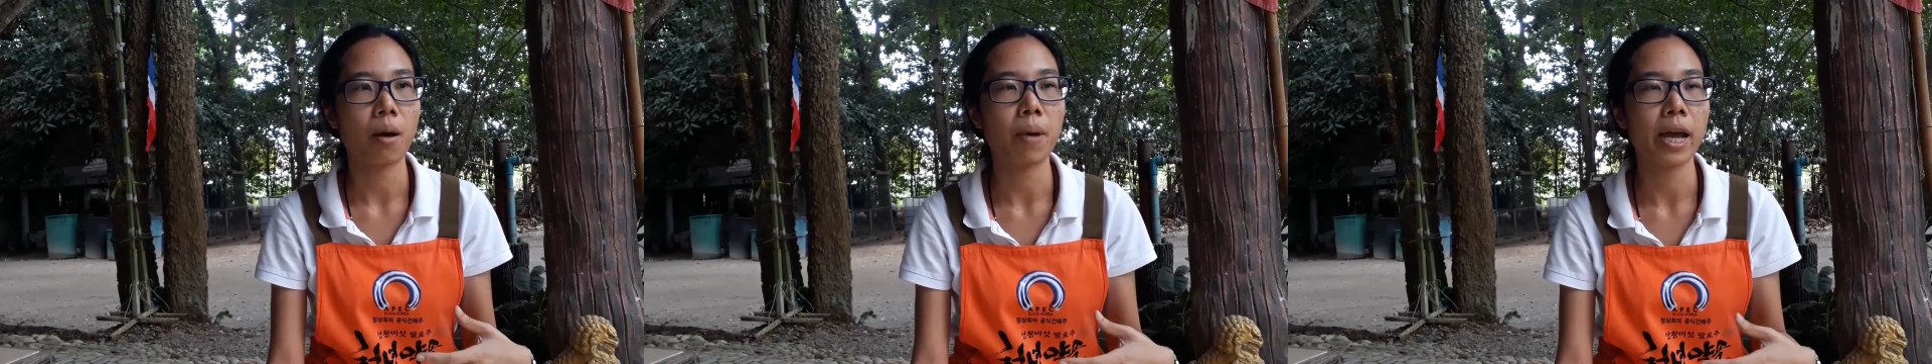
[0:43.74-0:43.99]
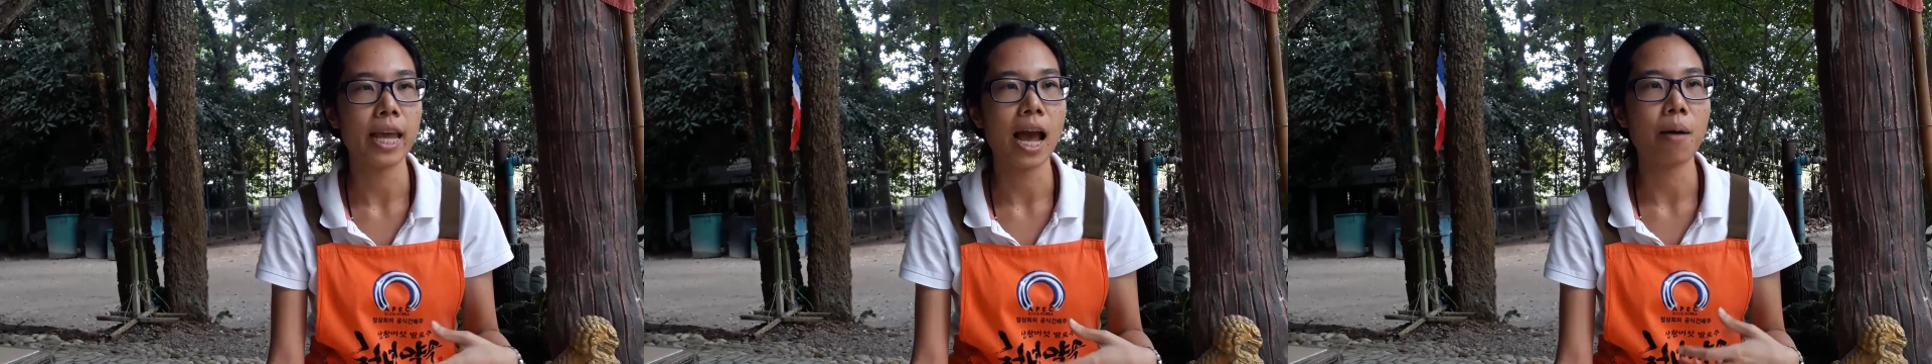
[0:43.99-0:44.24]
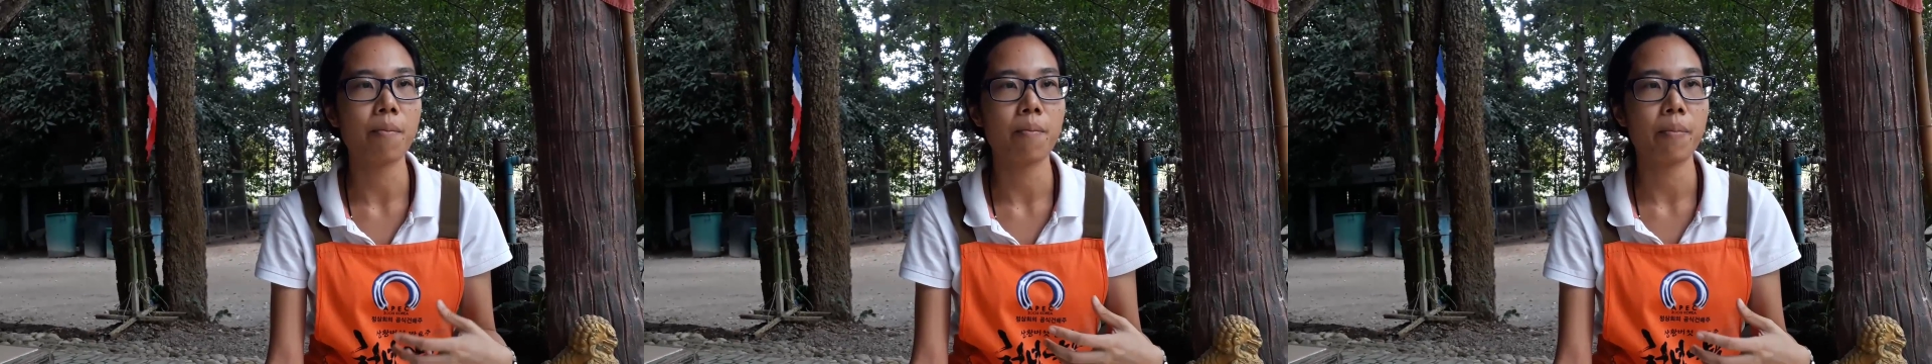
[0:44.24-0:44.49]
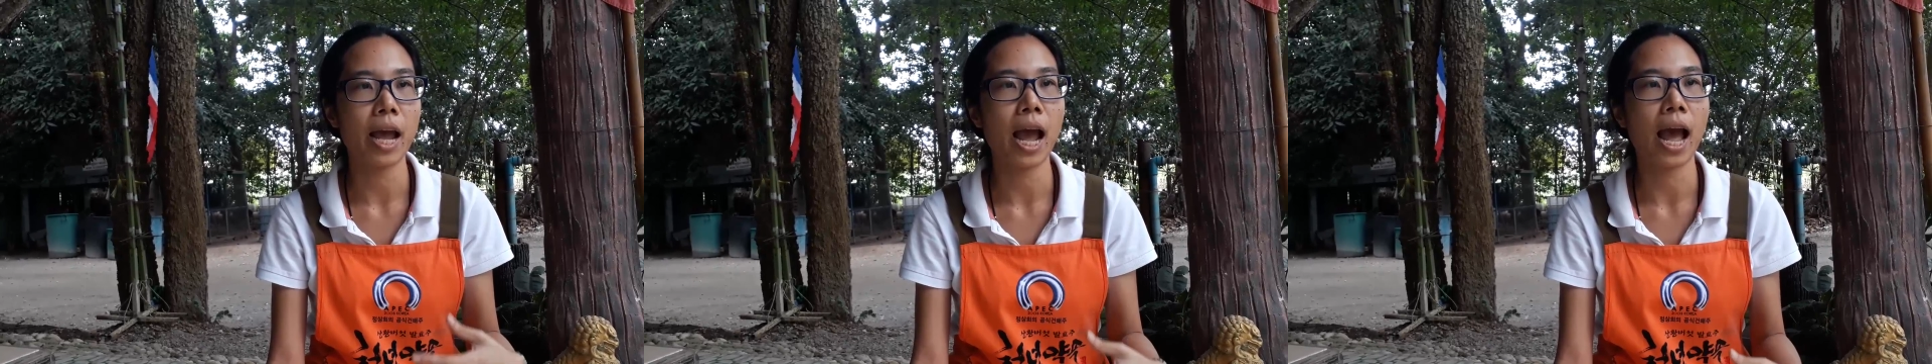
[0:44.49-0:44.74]
พยายาม
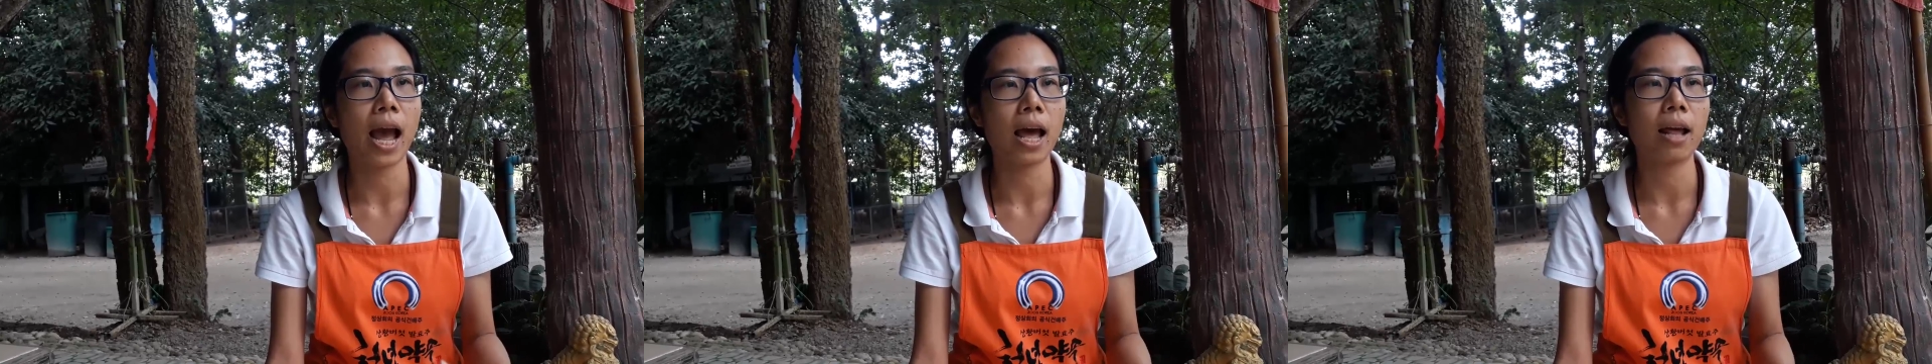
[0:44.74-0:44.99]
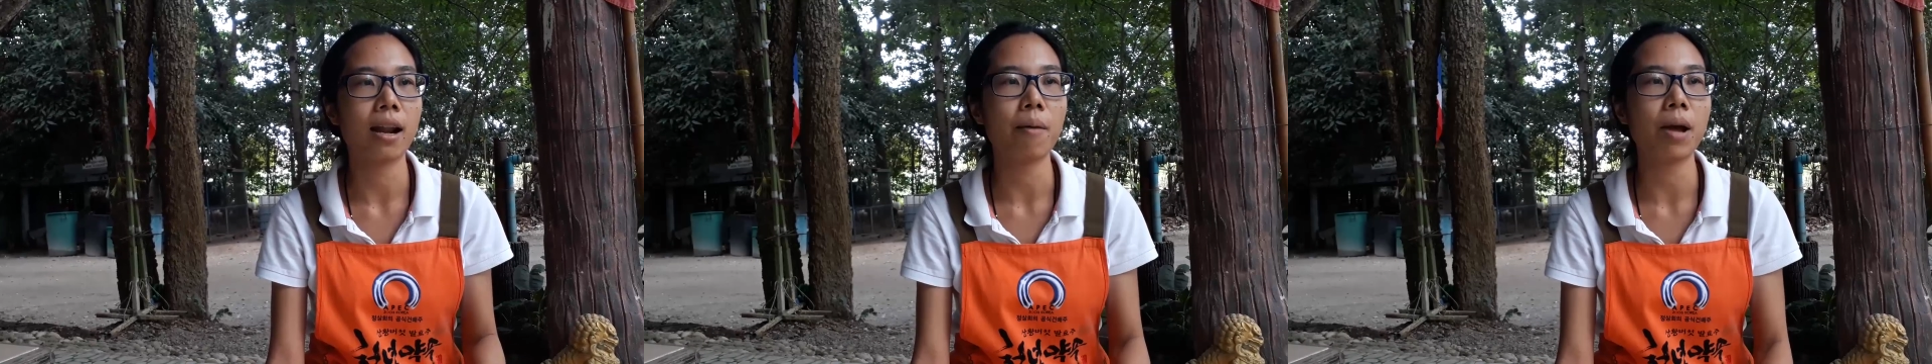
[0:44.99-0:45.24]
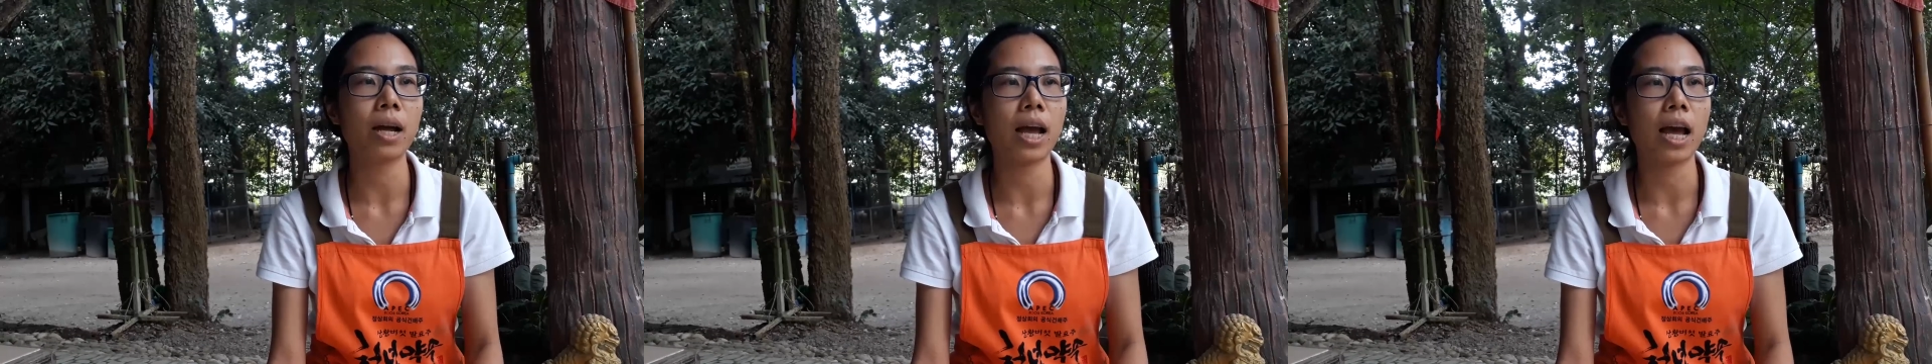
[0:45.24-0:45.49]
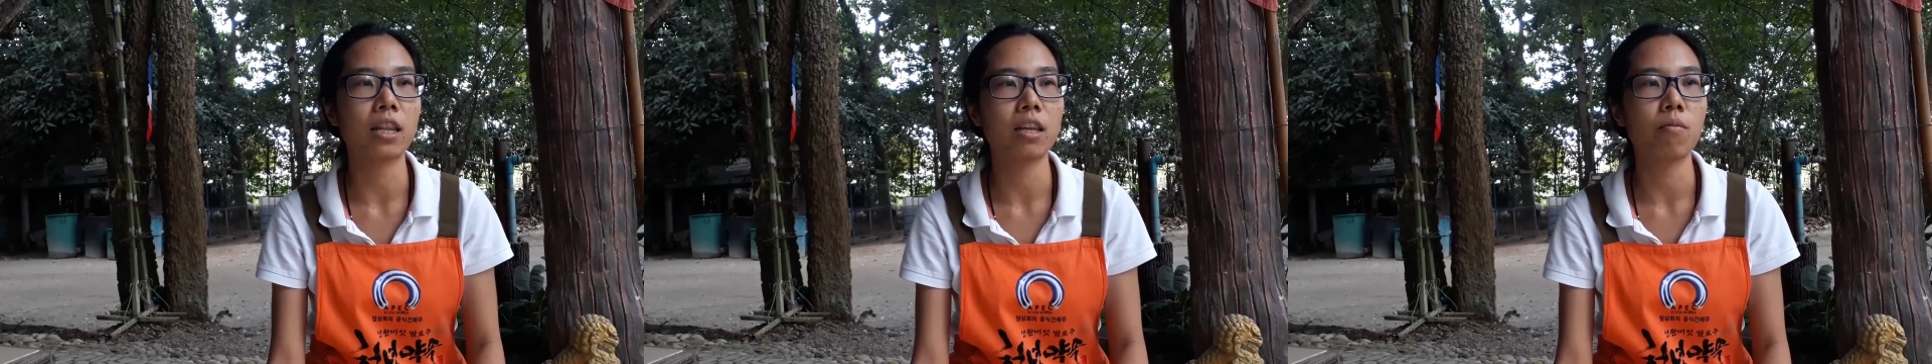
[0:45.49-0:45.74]
ไปหารับอา
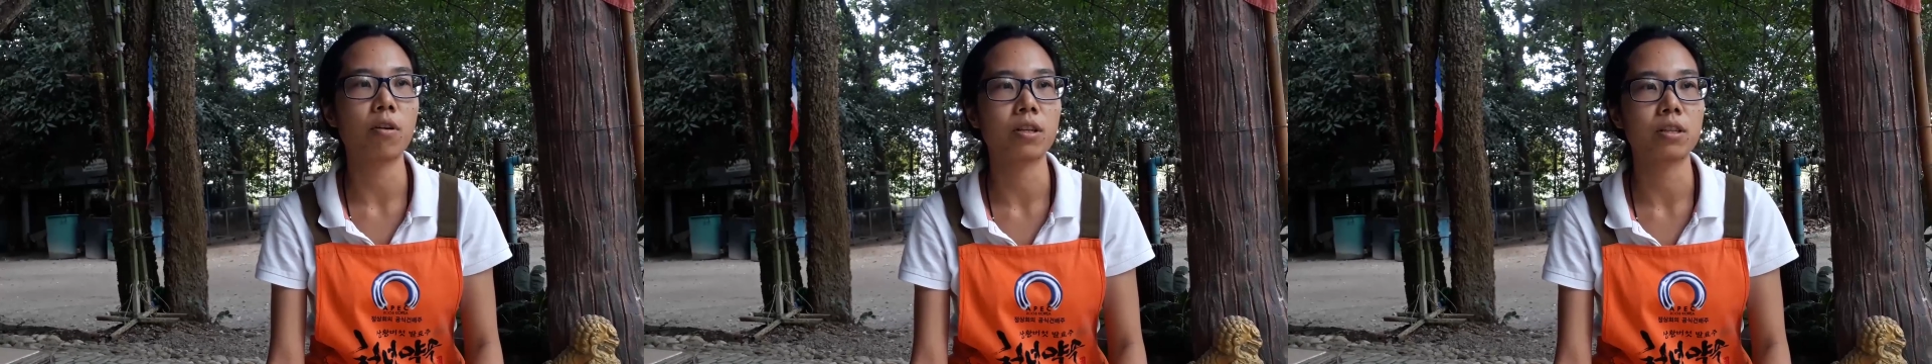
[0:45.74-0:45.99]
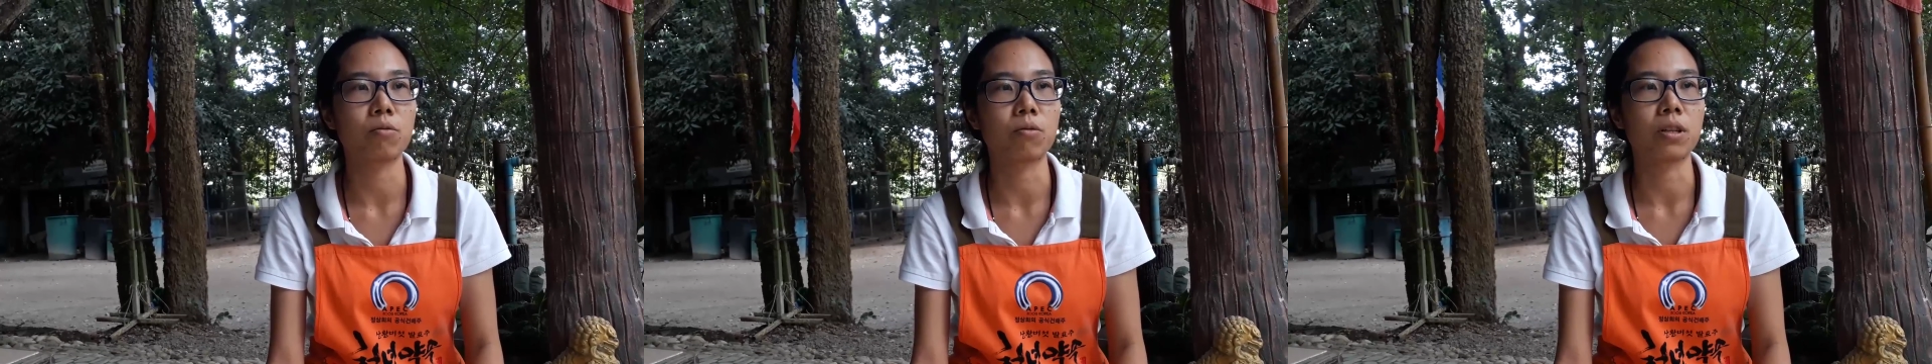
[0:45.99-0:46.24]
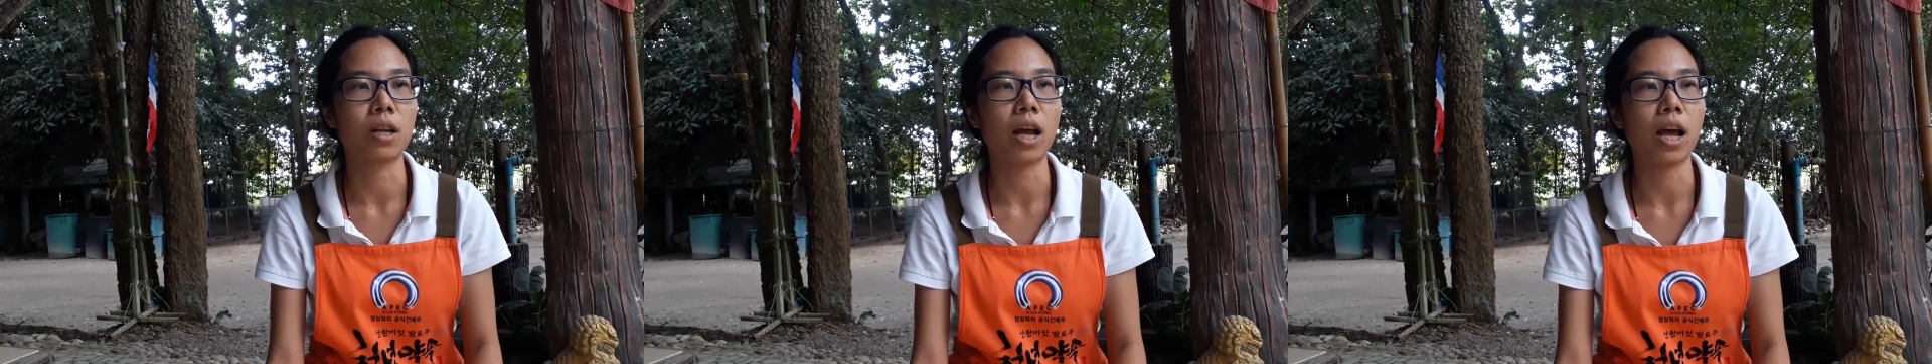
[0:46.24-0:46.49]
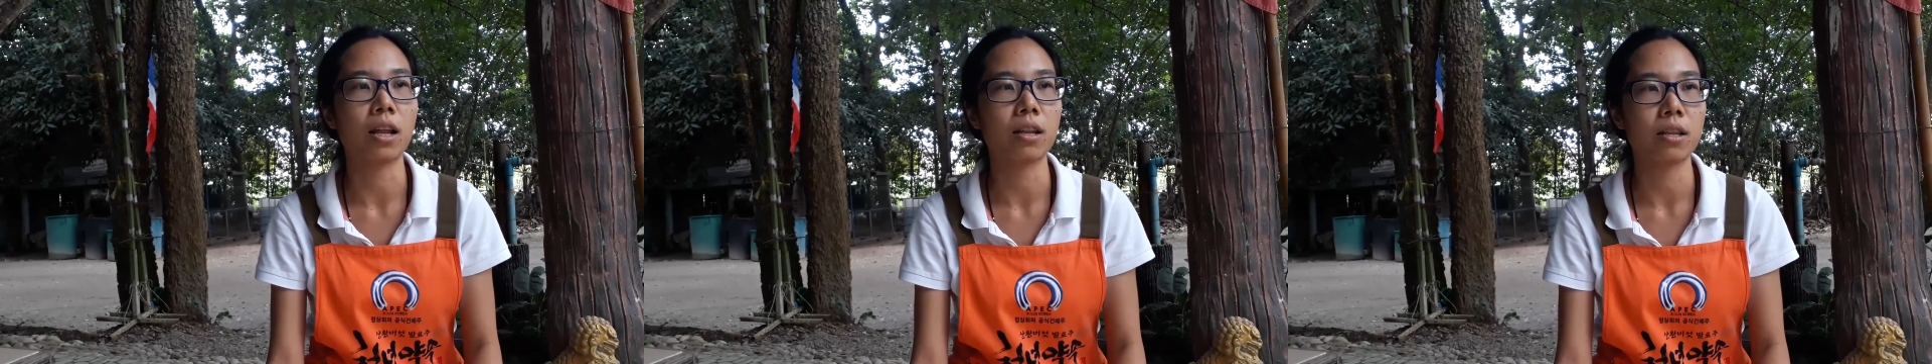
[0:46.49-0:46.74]
กาศที่บริสุทธิ์นะ
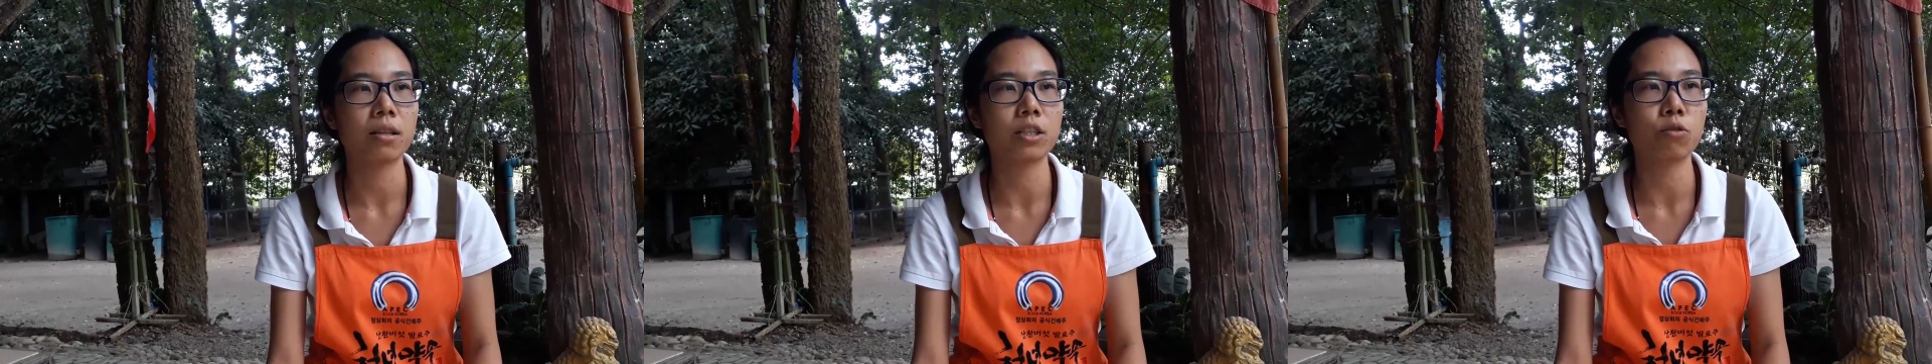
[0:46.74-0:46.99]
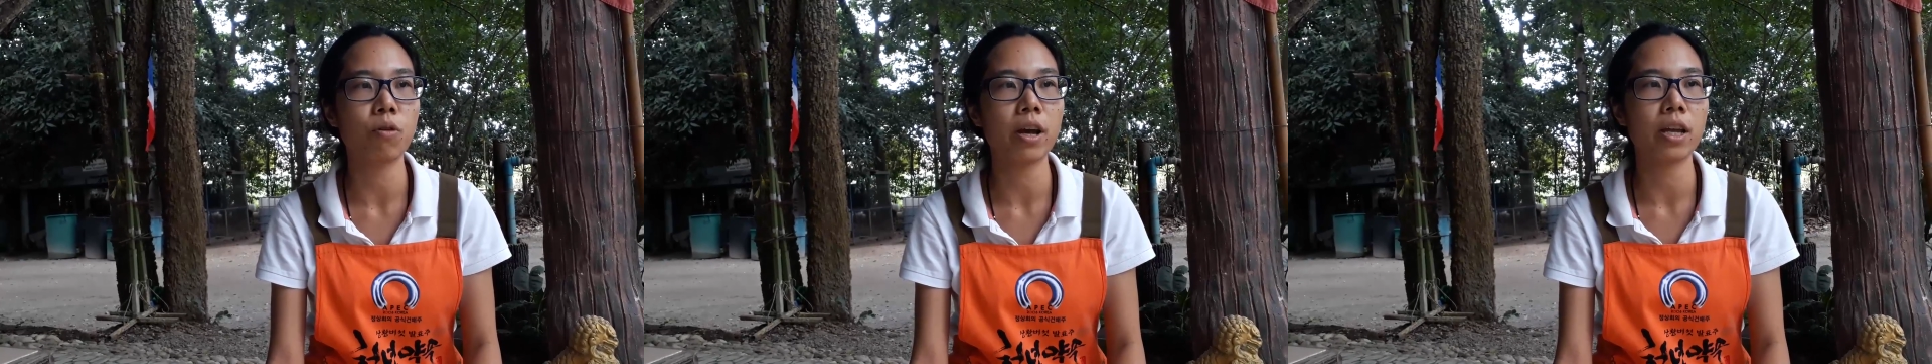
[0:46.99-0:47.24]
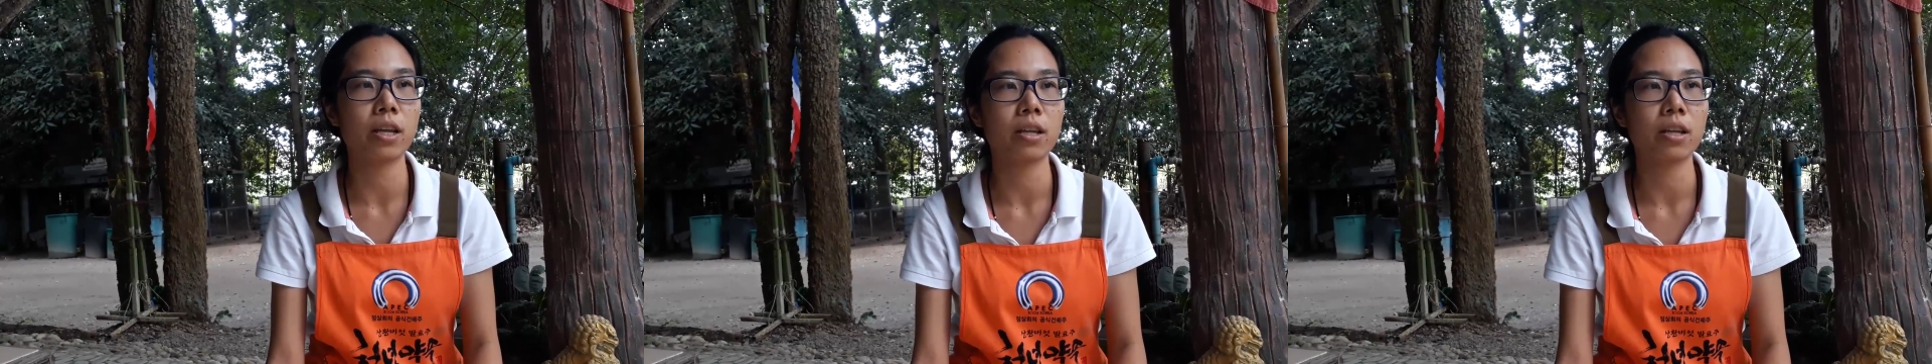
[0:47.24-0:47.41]
คะจะช่วย